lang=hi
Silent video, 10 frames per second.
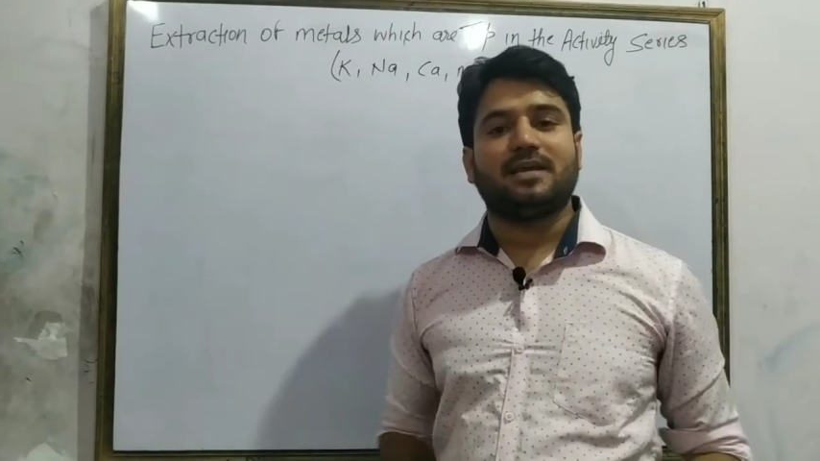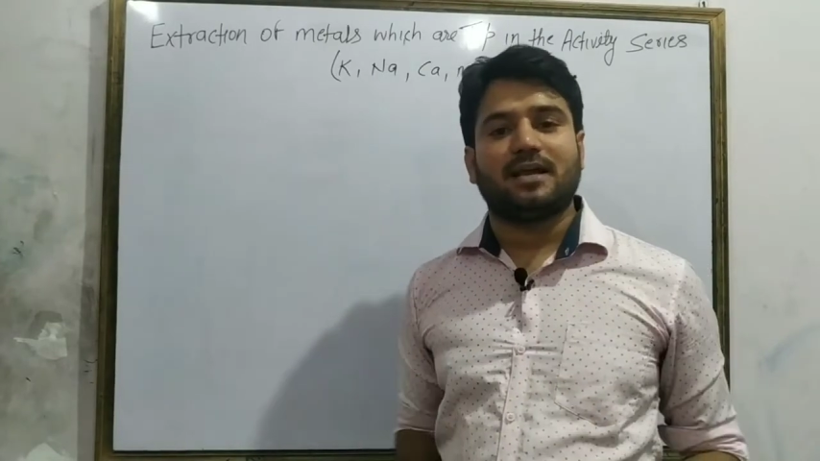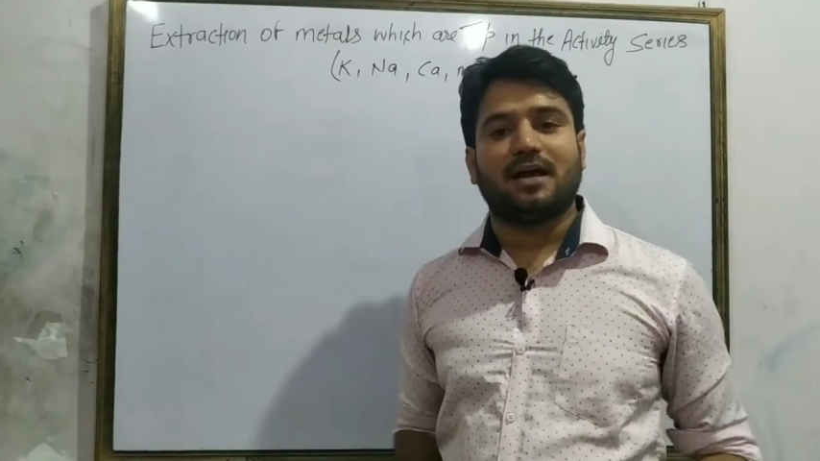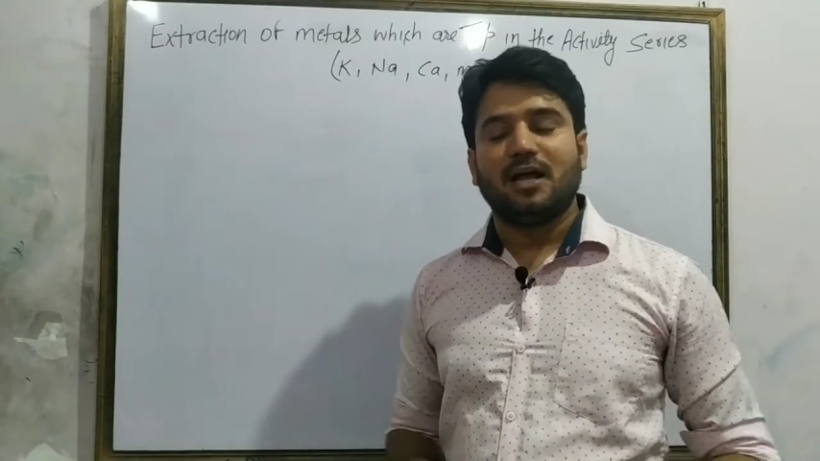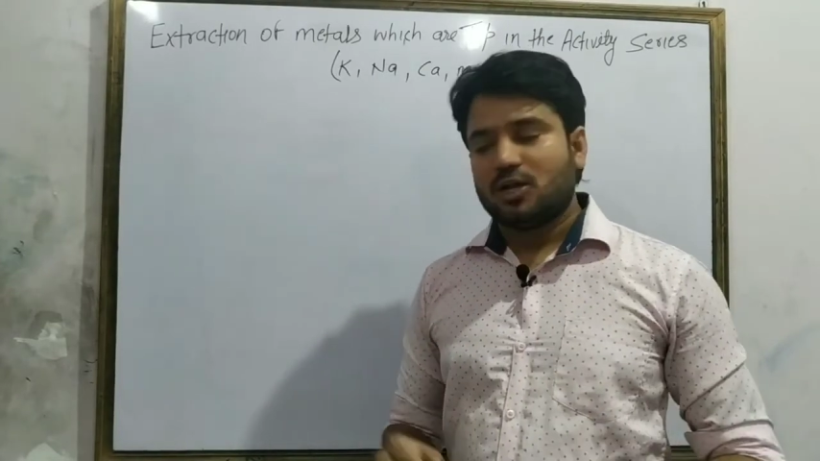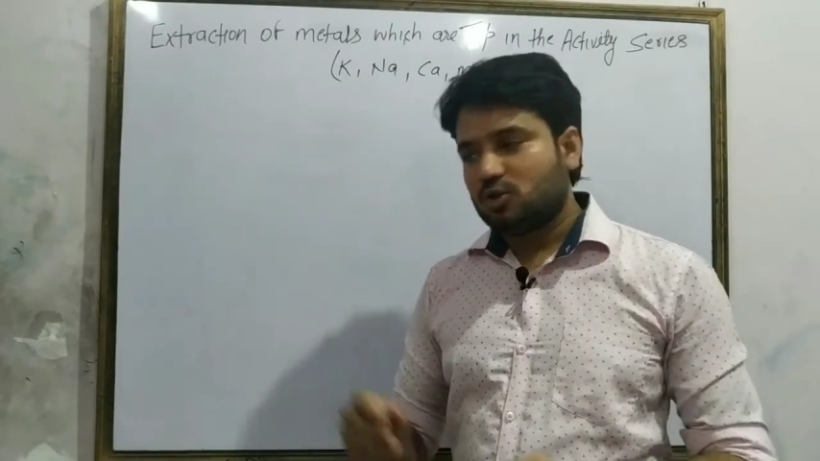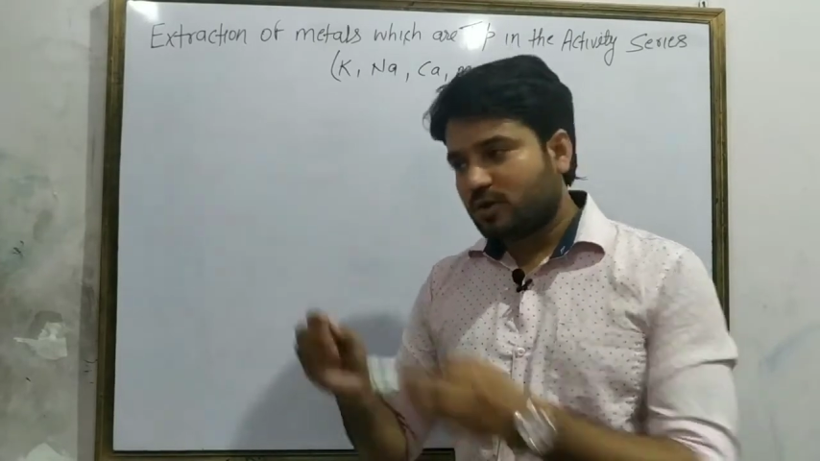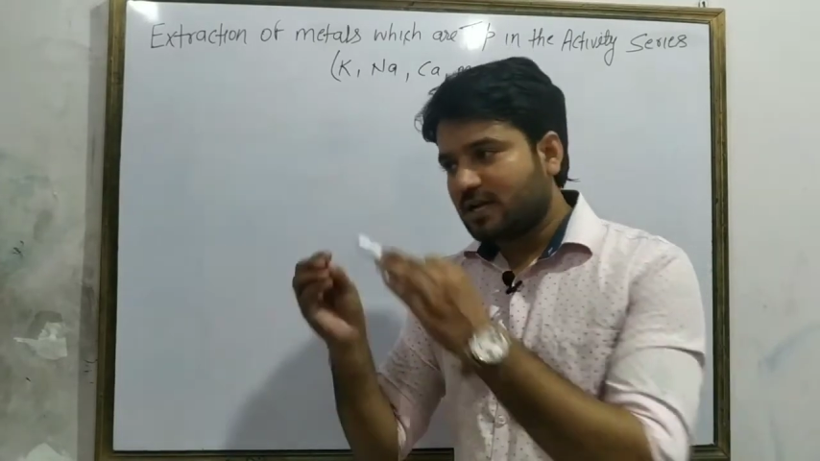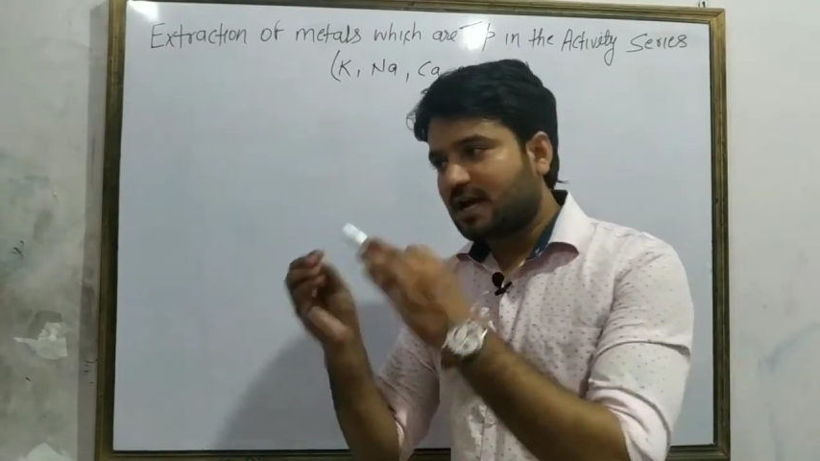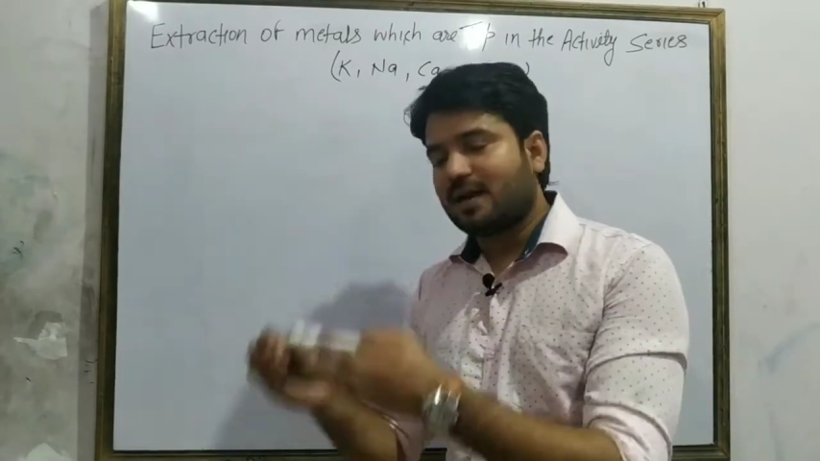जाएगा जो
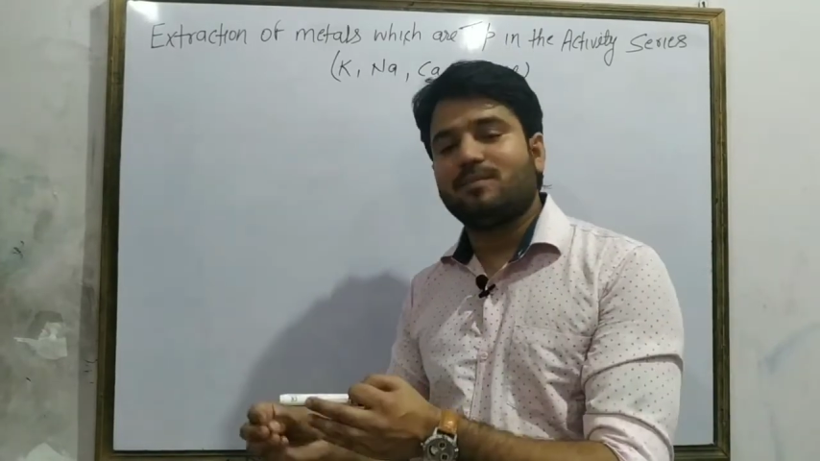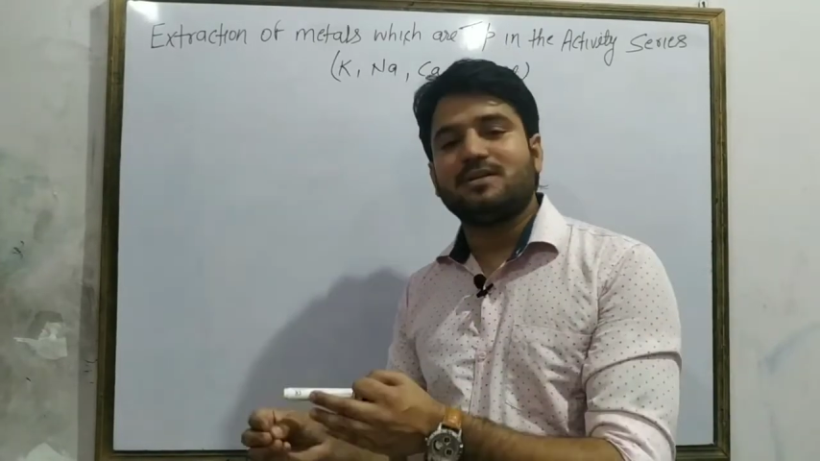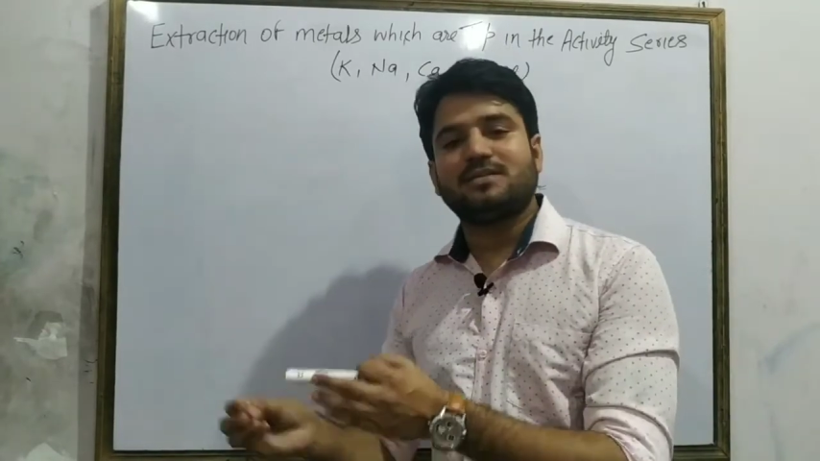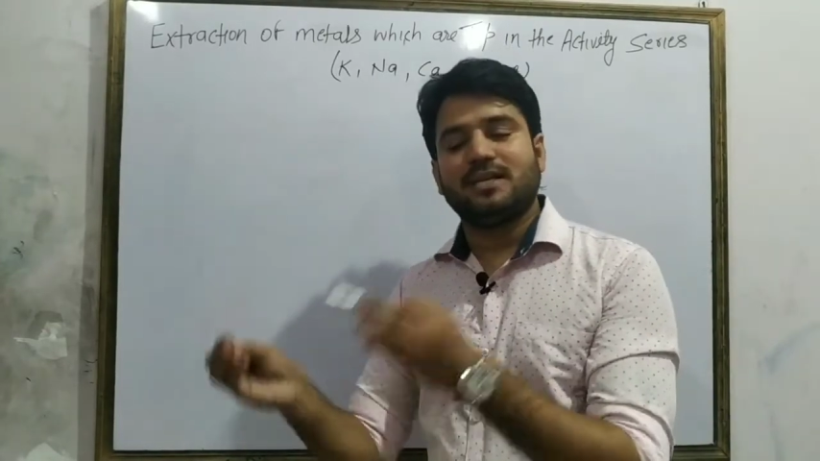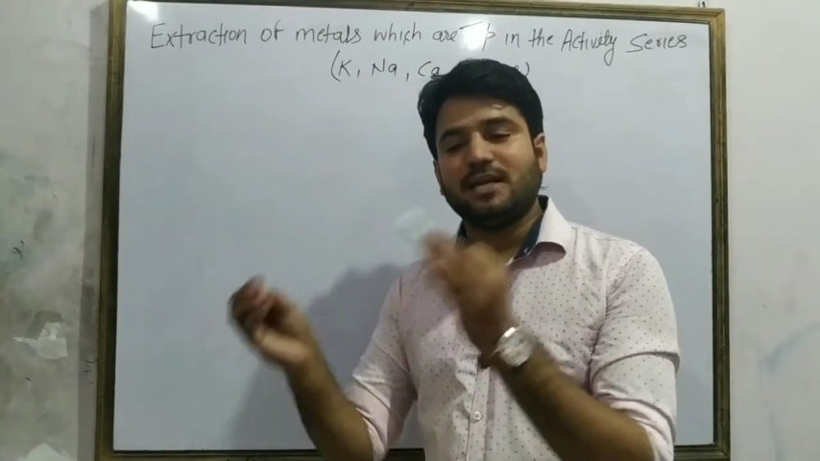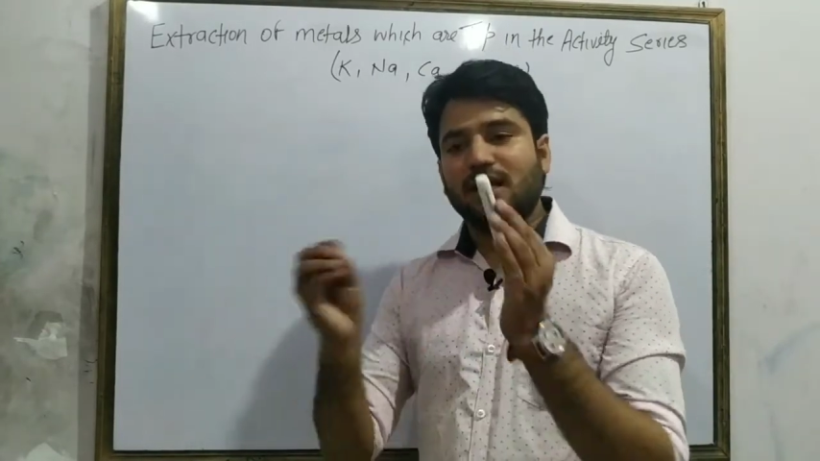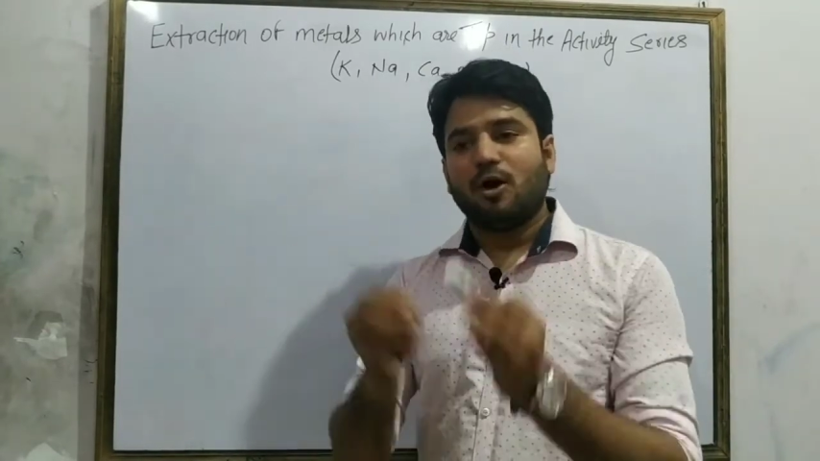कि कार्बन से